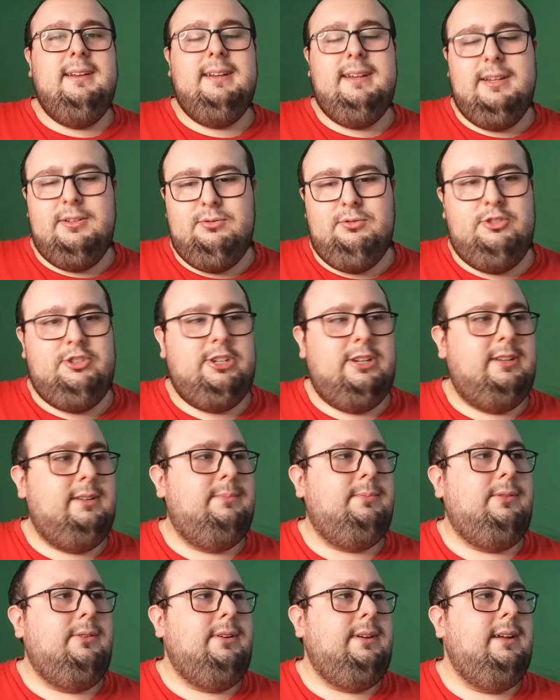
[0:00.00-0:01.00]
Che
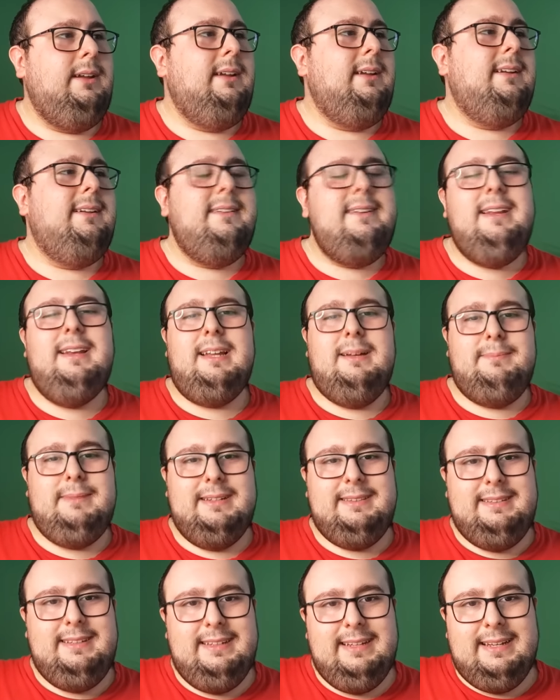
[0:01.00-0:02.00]
succede poi? Nella
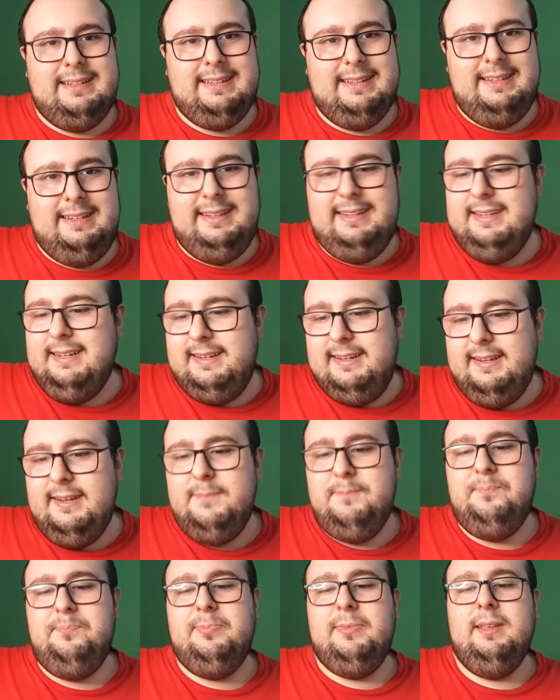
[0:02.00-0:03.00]
mattinata di
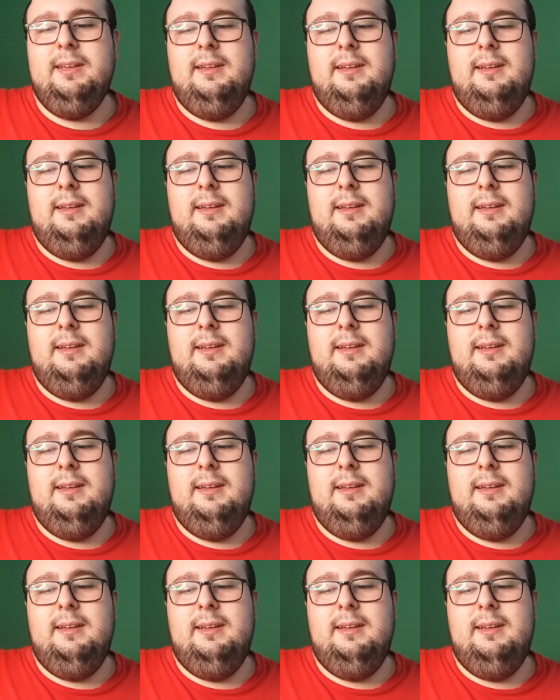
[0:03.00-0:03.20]
ieri